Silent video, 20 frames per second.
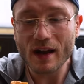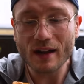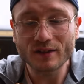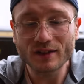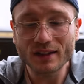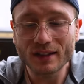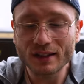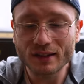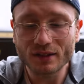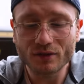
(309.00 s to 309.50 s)

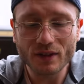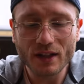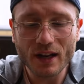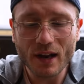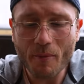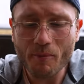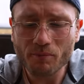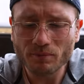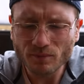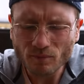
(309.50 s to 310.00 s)
Ganz ähnliches
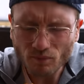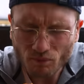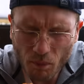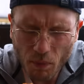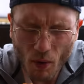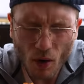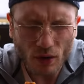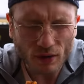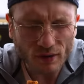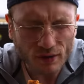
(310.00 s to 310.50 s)
Feeling.
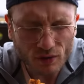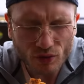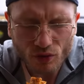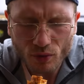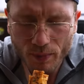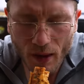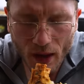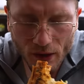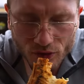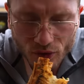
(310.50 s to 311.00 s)
Bockt,
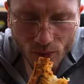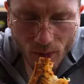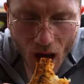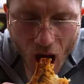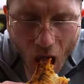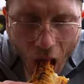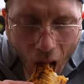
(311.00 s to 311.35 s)
super, super.